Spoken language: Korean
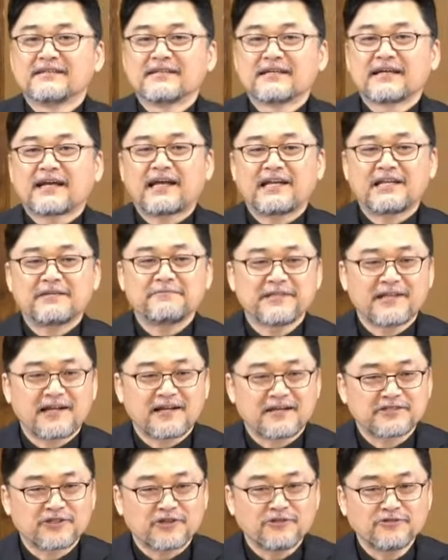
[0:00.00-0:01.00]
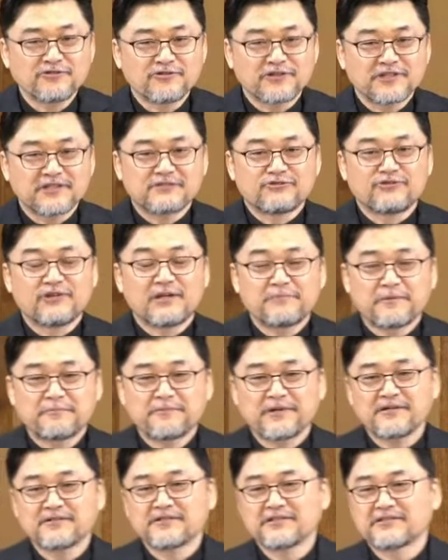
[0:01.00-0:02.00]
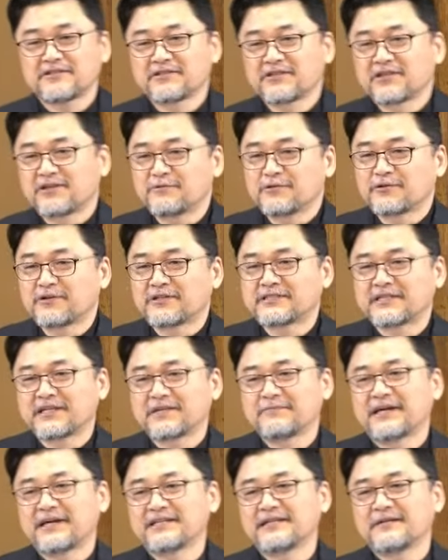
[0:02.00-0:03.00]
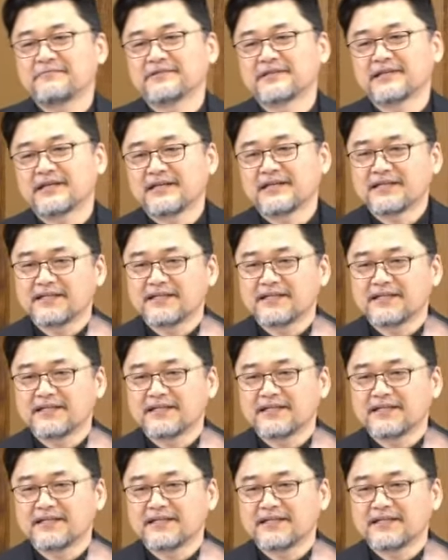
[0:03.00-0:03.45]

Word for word: 하나님의 나라가 천국이 눈앞에 펼쳐지는 경험을 굉장히 많이 합니다.